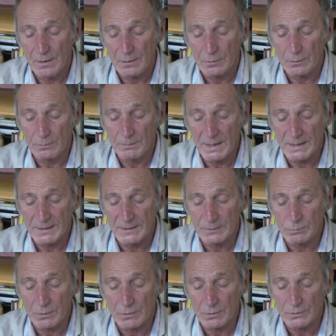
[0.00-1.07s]
colmare le
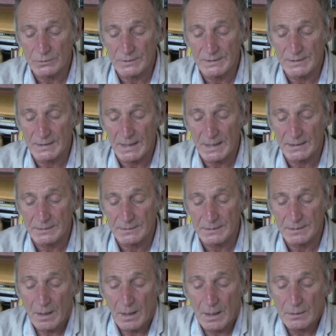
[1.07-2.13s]
tue cose di casa,
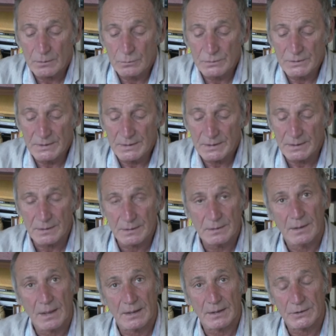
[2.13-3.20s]
accudire
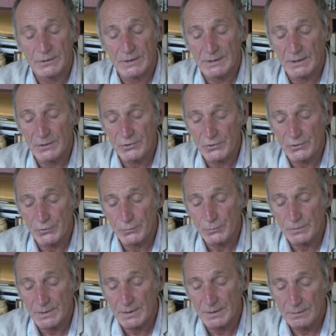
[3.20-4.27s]
alla sceda
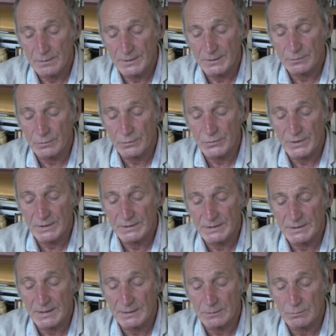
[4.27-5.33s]
cigiuca le sorgenti
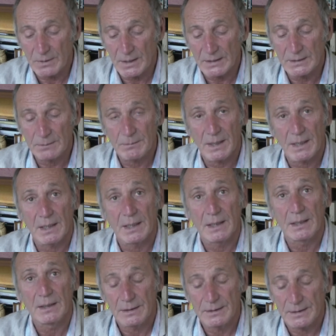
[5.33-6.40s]
della tua anima,
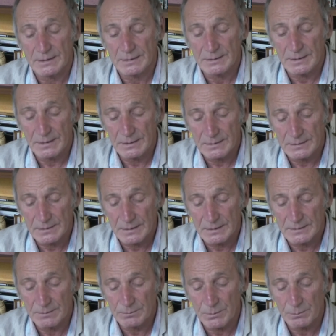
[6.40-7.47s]
in attesa
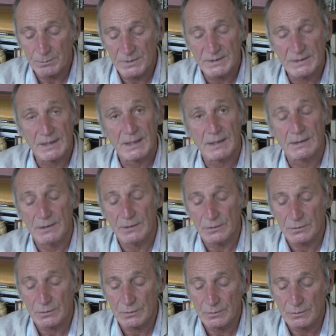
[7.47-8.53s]
di propiziarti il
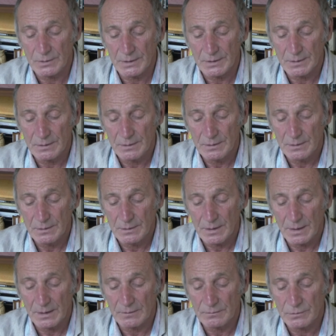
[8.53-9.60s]
sole
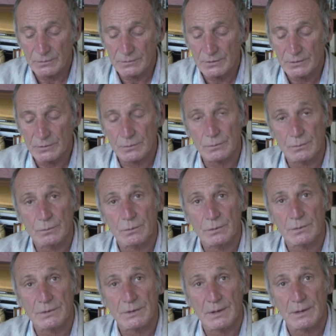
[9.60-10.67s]
alla fonte
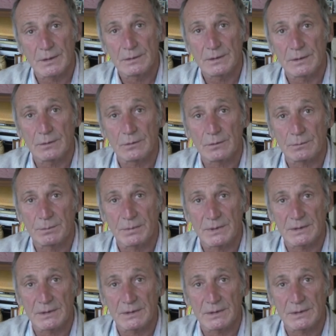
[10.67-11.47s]
sontuosa di corpi